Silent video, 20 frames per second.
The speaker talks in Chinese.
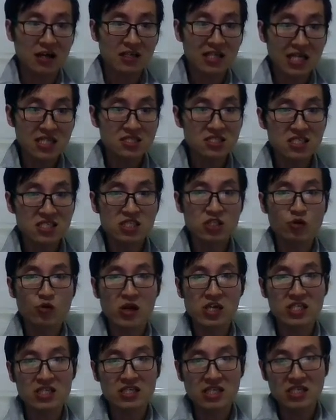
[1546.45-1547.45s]
他自己循环
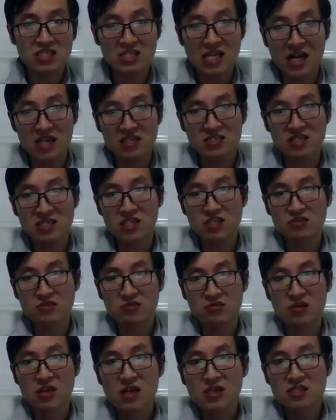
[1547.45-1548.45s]
起来产生了一种
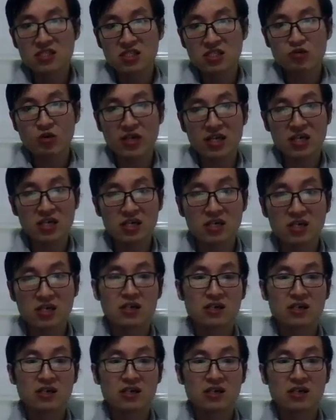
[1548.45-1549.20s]
极端的恶。